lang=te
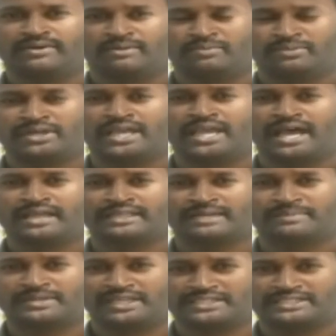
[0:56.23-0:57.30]
ఉమ్మడి
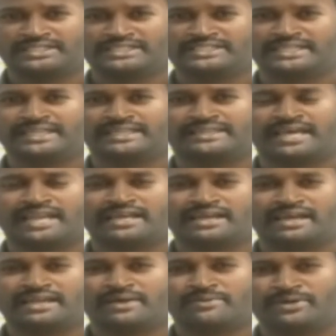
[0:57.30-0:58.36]
ఆంధ్రప్రదేశ్ నుంచి
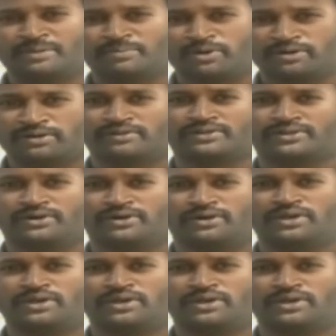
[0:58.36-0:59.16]
తెలంగాణ విడిపోవడంతో